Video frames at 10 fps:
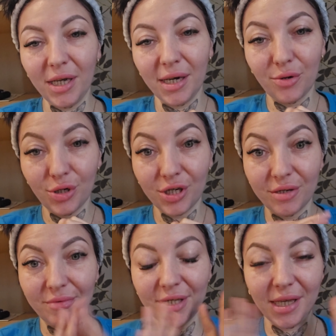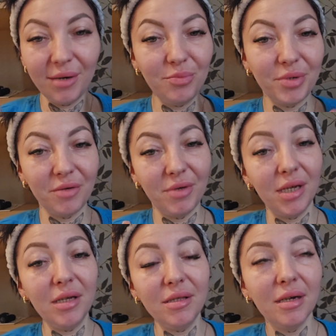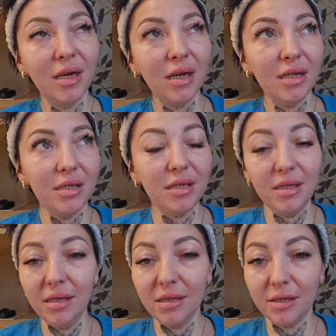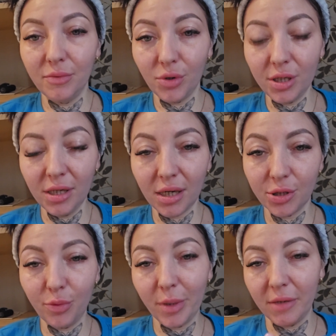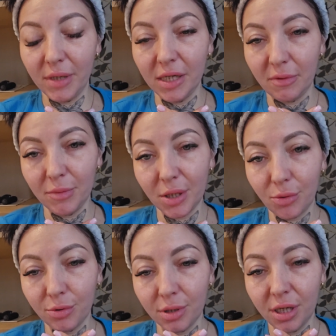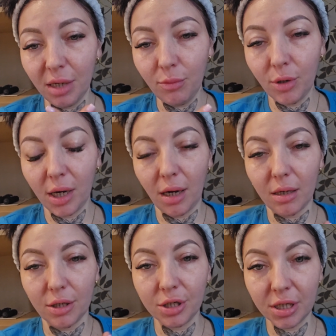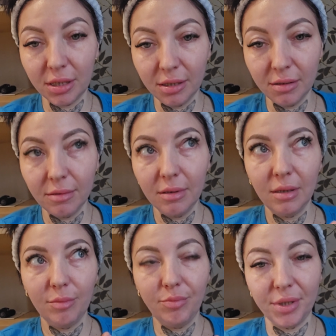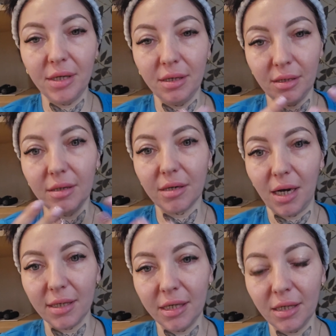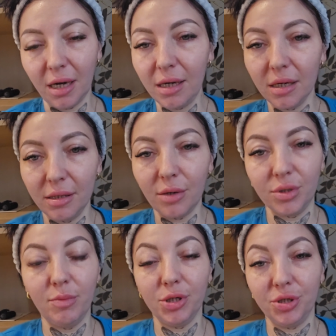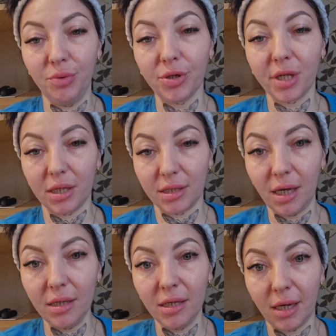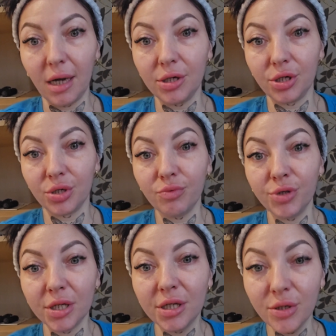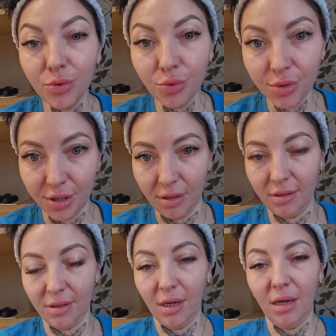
Мои хорошие, всем привет! И сегодня хочу поговорить с вами на такую тему, как жизнь при раке, да, когда у тебя четвертая стадия, как же живут эти люди,